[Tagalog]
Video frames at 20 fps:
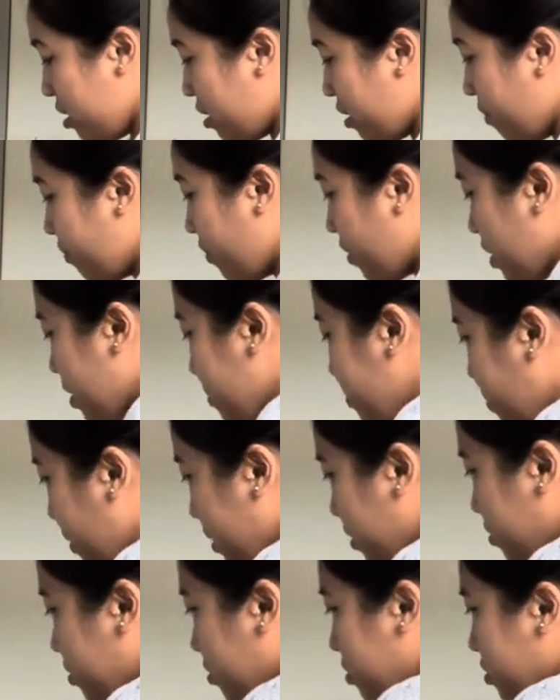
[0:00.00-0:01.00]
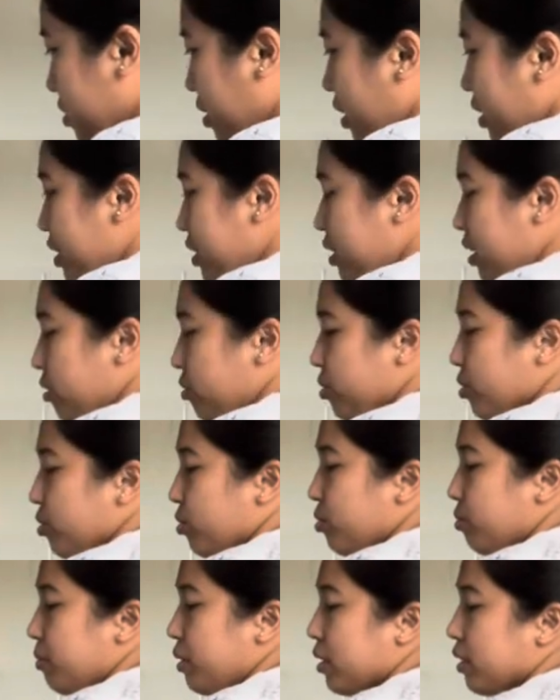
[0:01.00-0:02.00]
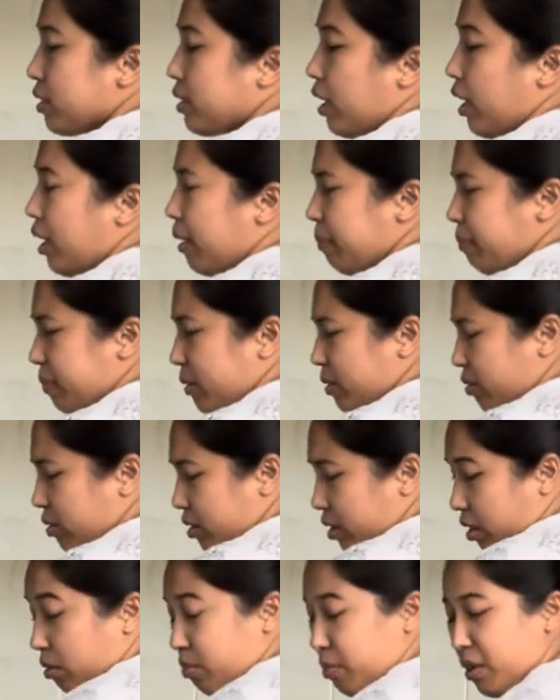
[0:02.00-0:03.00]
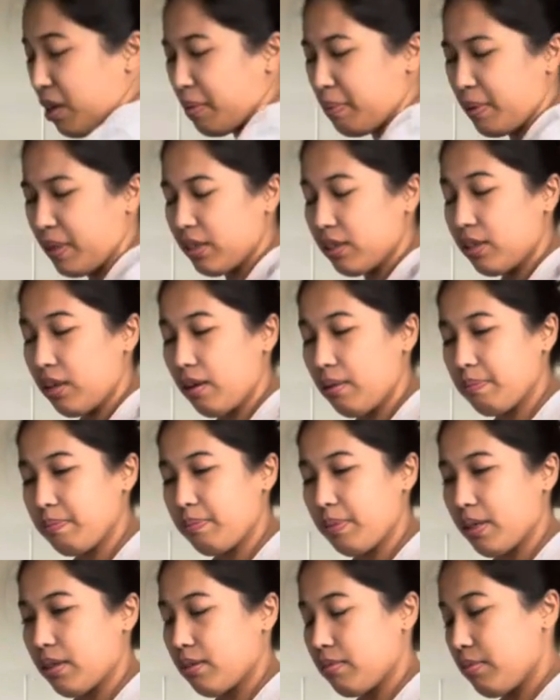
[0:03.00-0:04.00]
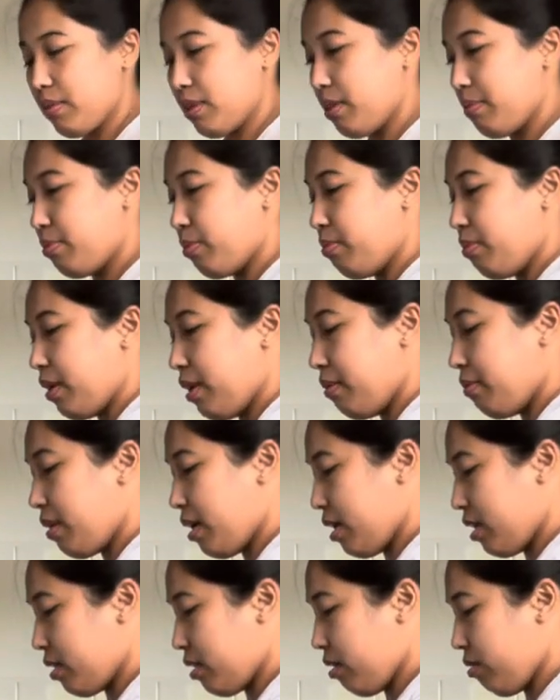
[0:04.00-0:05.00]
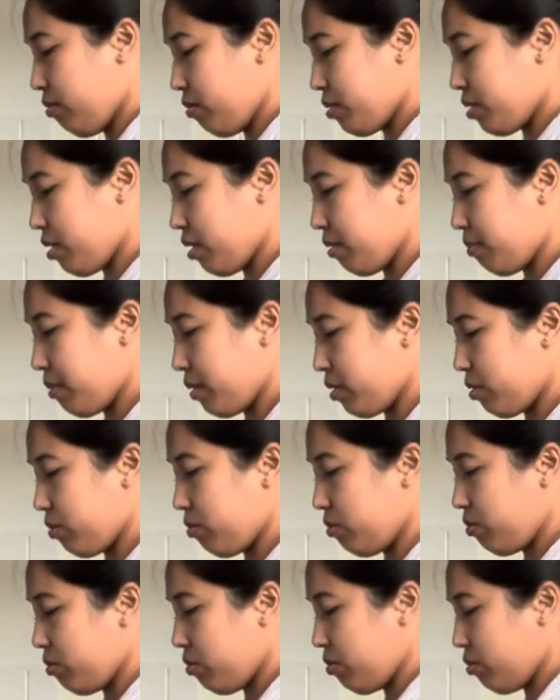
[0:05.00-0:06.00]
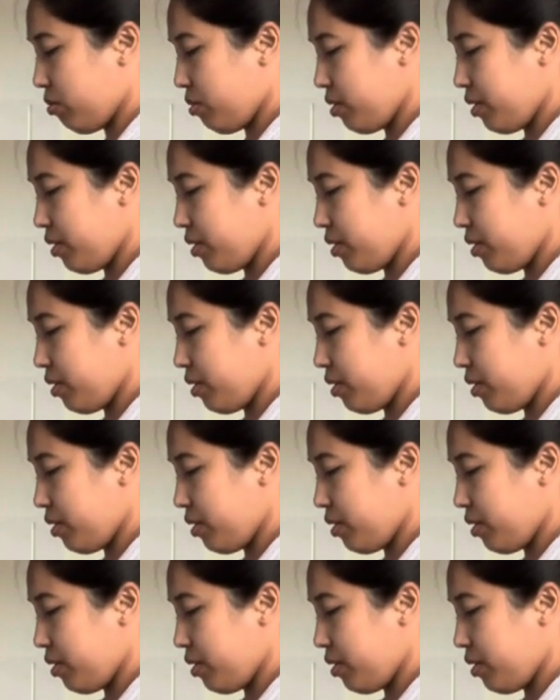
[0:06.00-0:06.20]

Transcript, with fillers: I'm very pagod. Kasi na gusto kong mag-nap. Hindi ako makapag-nap. Parang may problema at ako sa tutulog